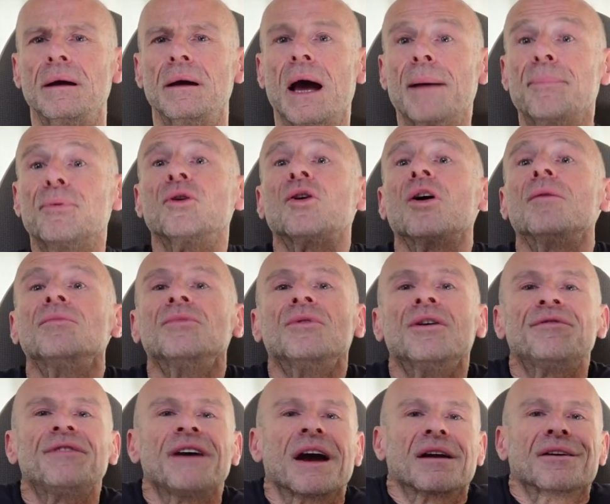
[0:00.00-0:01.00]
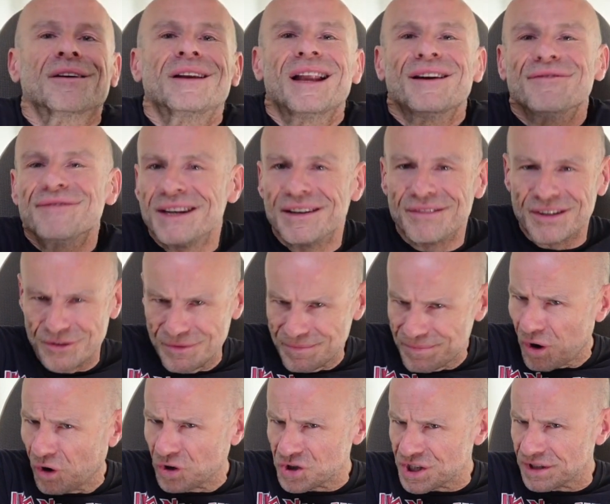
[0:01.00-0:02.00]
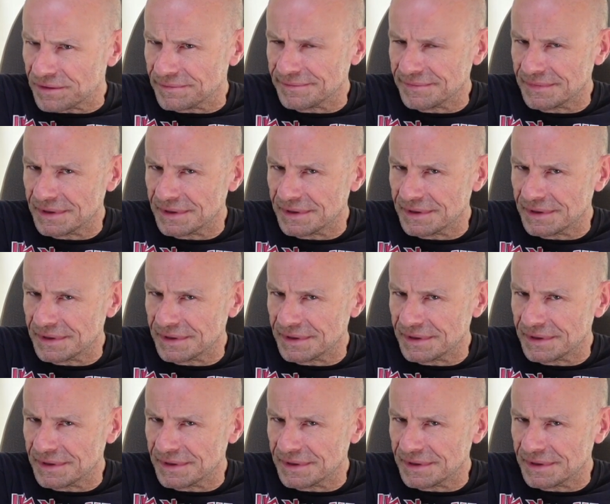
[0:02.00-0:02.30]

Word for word: Un peu comme ne faire que de la ville avec une Porsche.